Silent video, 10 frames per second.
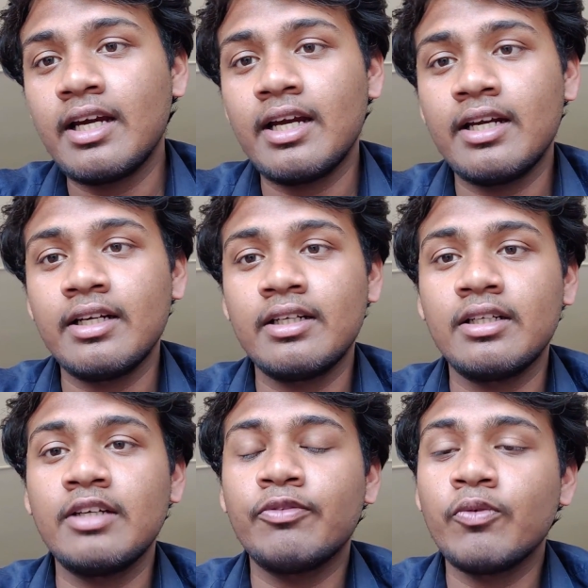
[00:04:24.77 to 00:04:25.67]

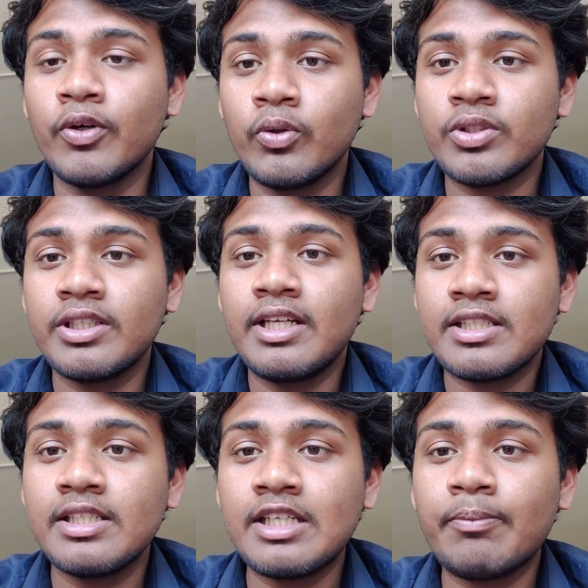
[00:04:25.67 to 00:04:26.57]
एंड इफ यू वॉन्ट टू सी
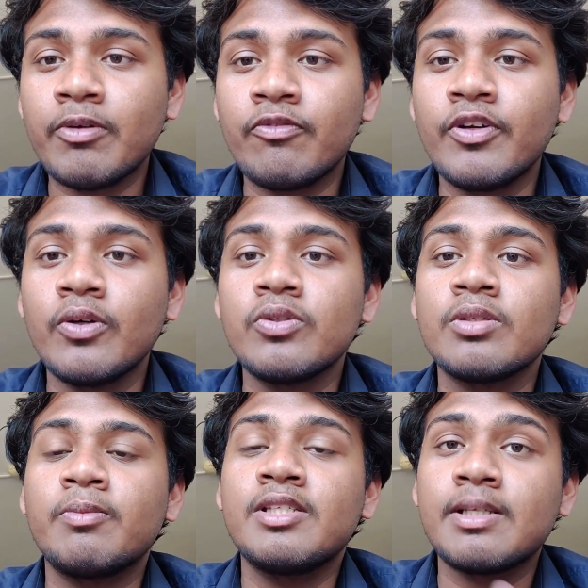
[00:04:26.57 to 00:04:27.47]
दिस दिस ऑफ
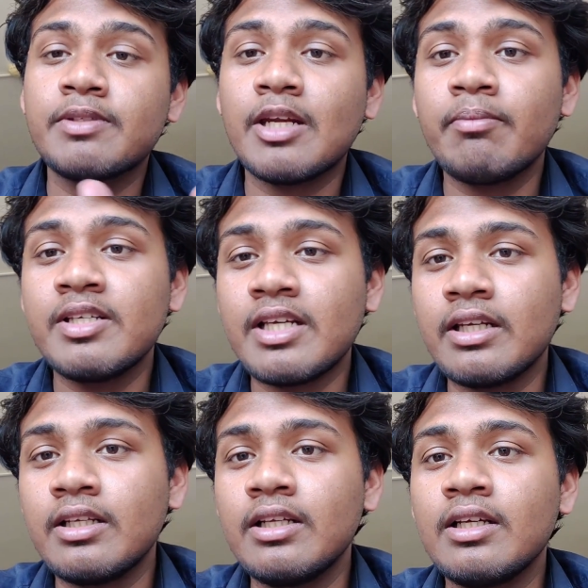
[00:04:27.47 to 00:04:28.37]
वीडियोज प्लीज सब्सक्राइब माई
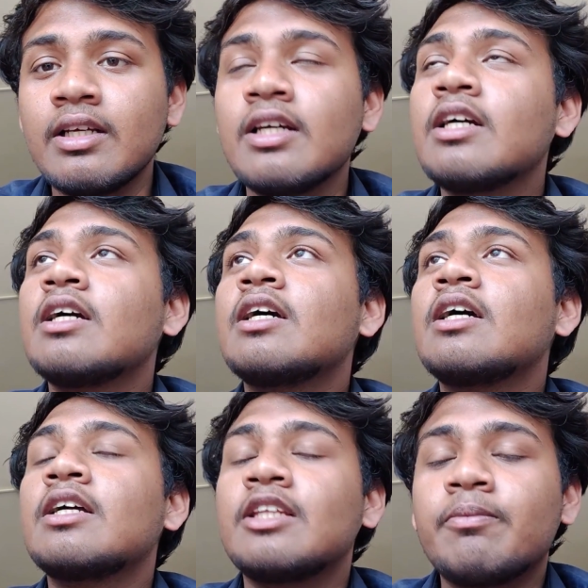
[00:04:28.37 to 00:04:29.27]
चैनल
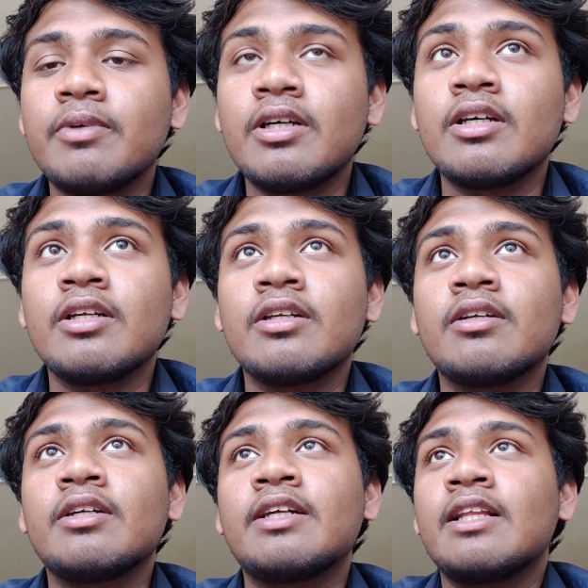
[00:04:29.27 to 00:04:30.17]
channel Deep,
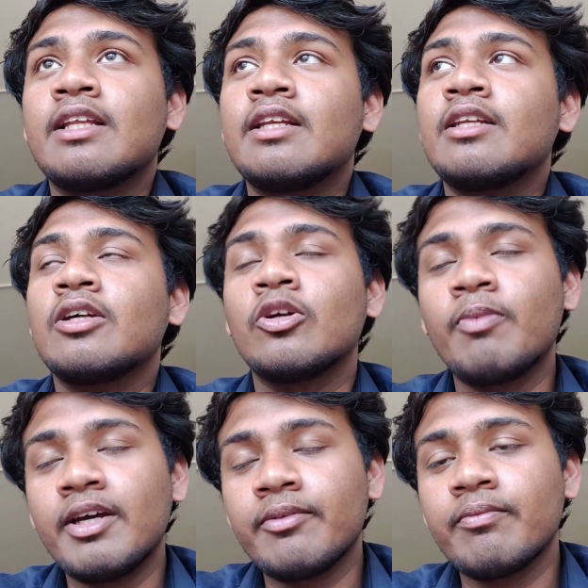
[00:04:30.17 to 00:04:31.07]
and till then
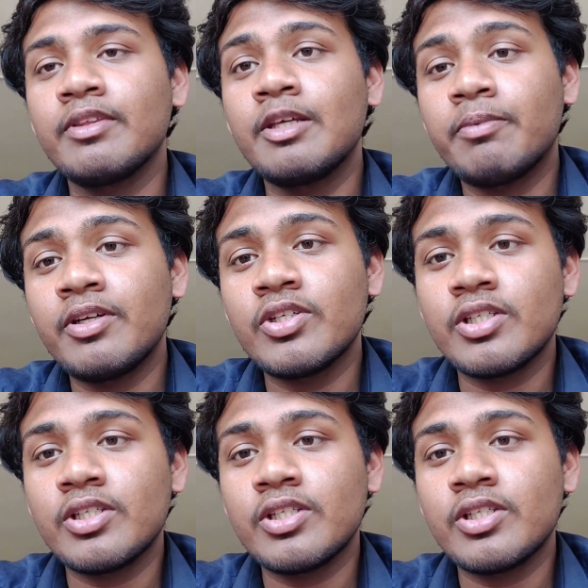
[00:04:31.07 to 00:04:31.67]
goodbye deep in